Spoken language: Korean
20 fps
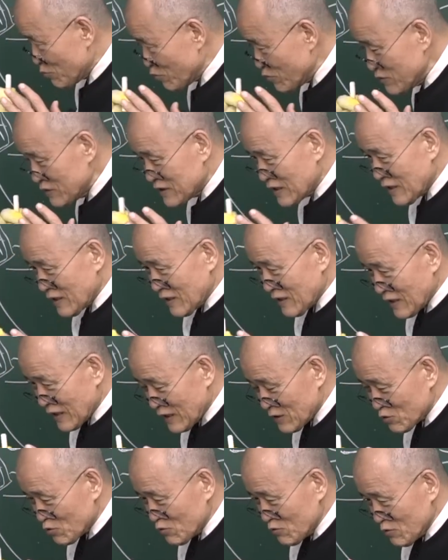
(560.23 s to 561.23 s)
문제를
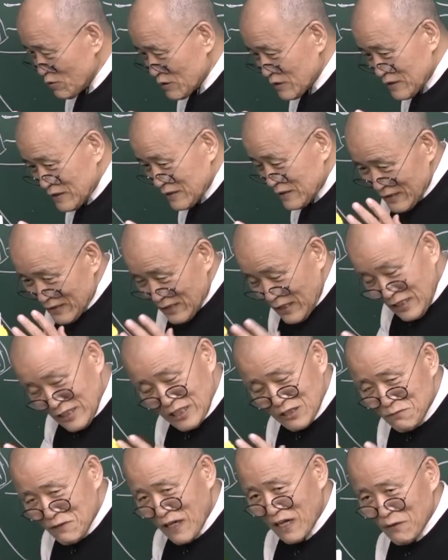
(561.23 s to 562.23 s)
가지고
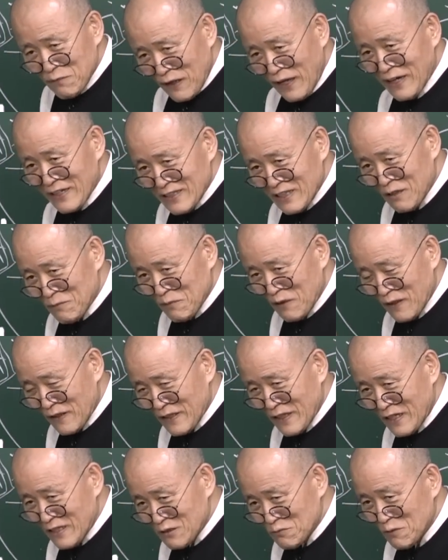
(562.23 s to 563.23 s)
세심하게 봐야 한단
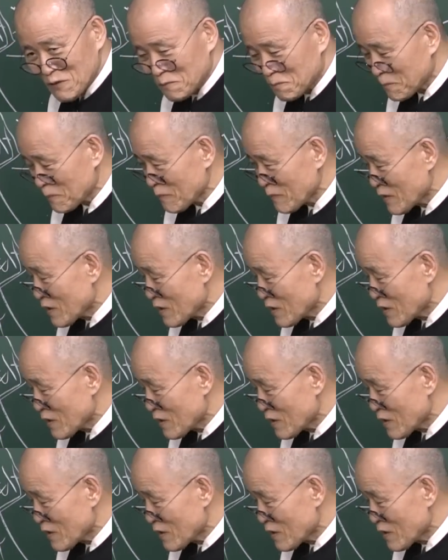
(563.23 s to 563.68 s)
말이에요. 예를 들면